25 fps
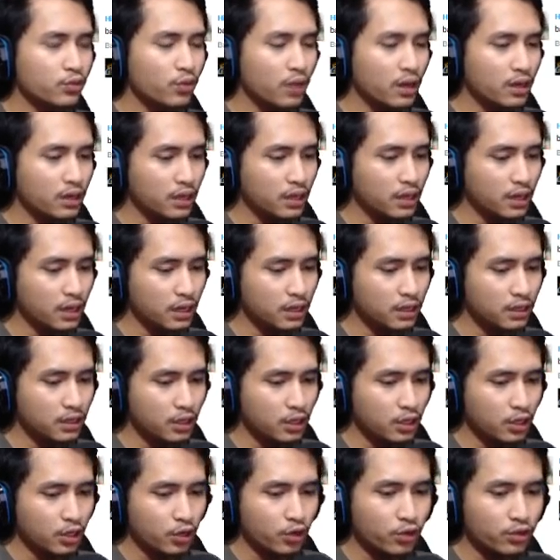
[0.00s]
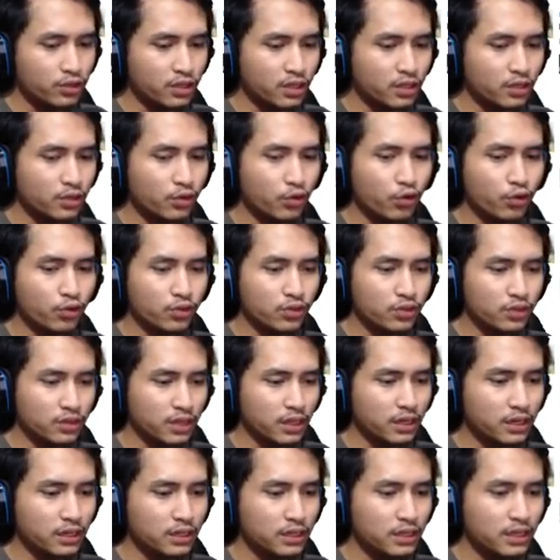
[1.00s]
adalah
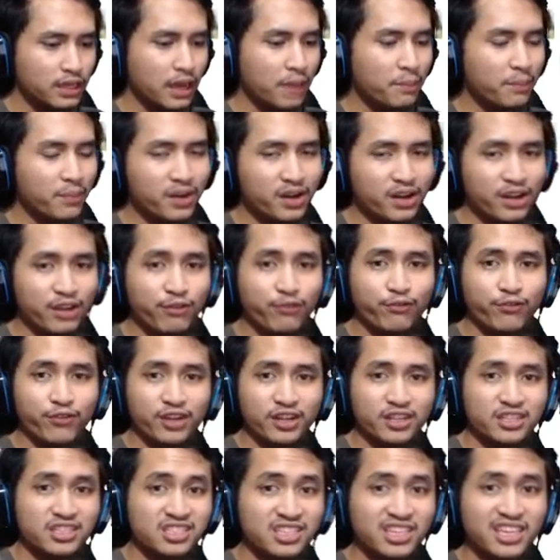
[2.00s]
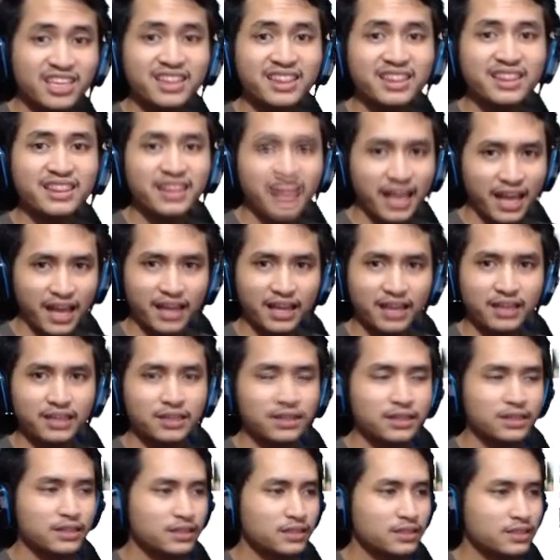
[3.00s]
konten-konten yang merefresh kita
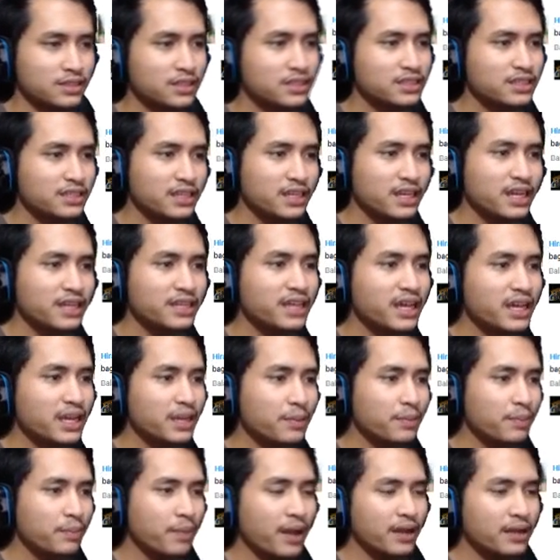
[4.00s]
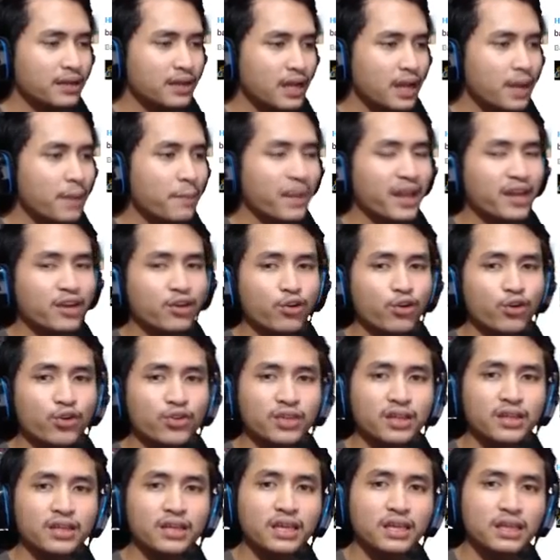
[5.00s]
sejenak daripada main
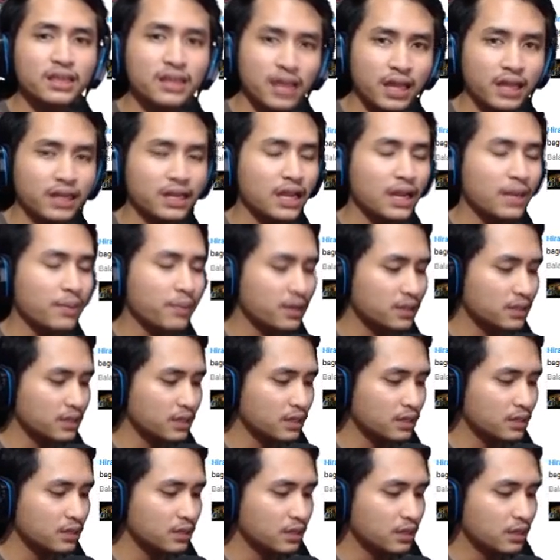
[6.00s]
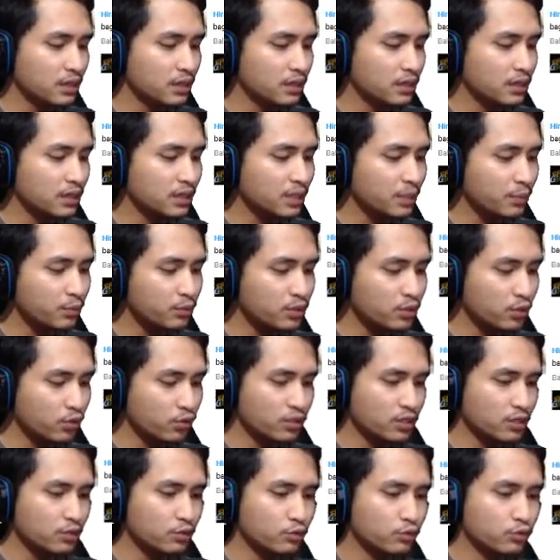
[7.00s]
konten kita. Dalam artian kita punya
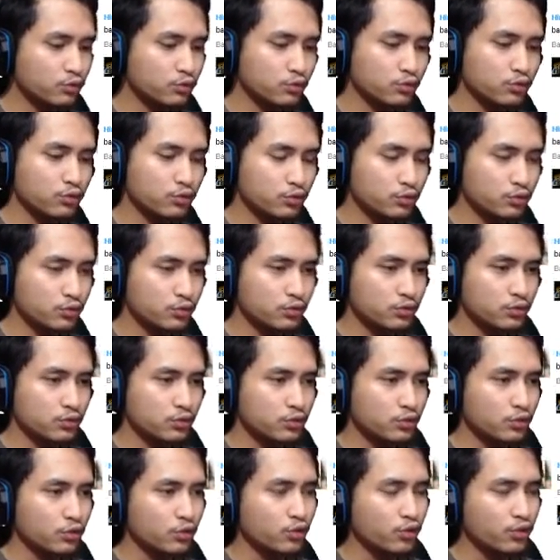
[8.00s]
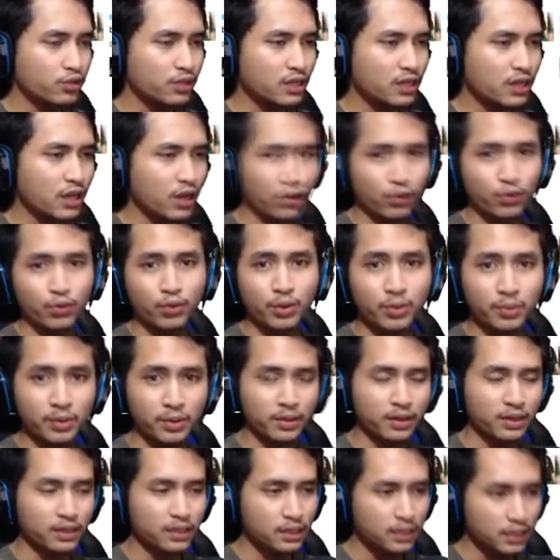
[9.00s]
konten khusus. Contohnya kalau gue
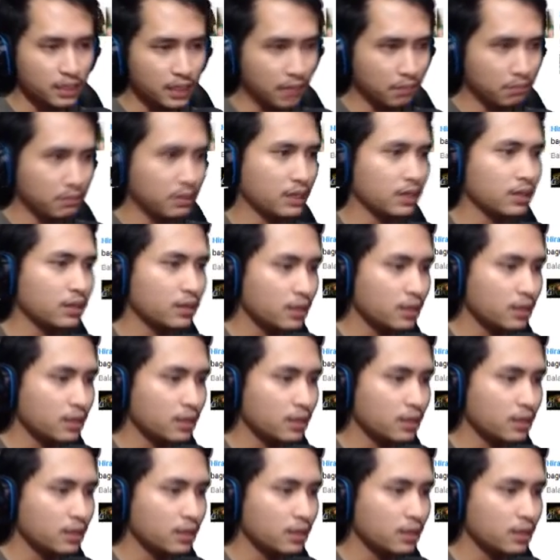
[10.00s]
pribadi gaming,